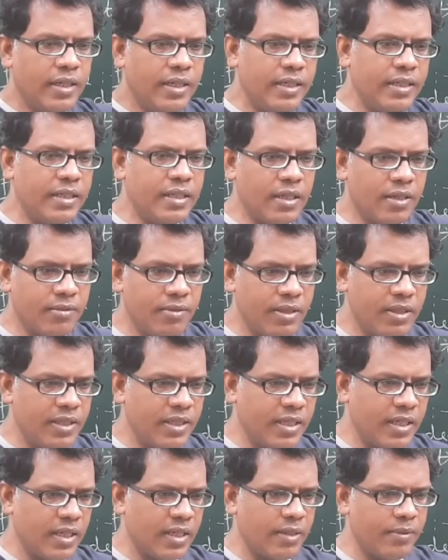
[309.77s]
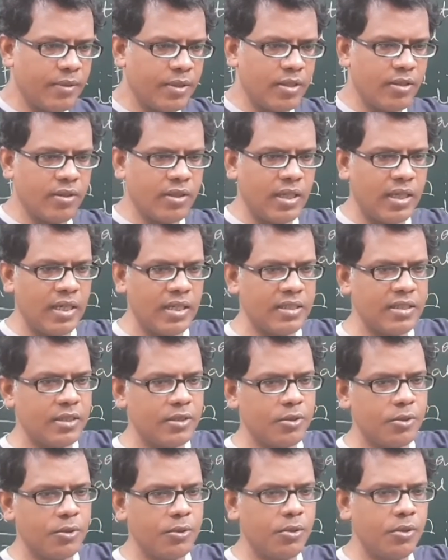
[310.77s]
इंटरवल दिखाना मतलब कहाँ
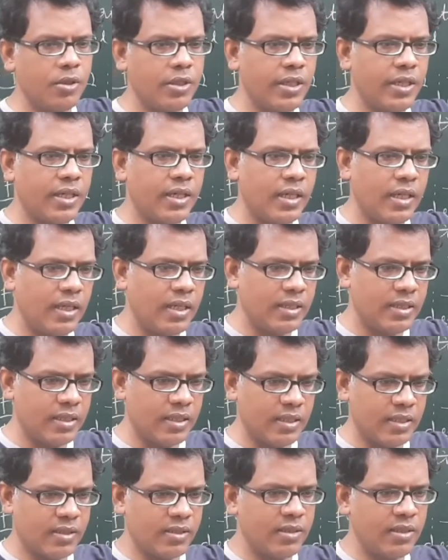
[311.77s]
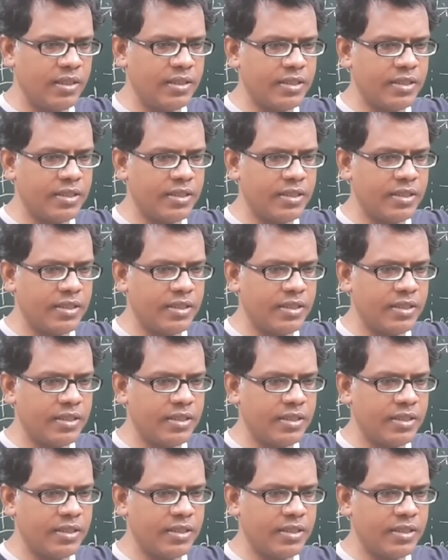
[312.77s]
से शुरू होके कहाँ तक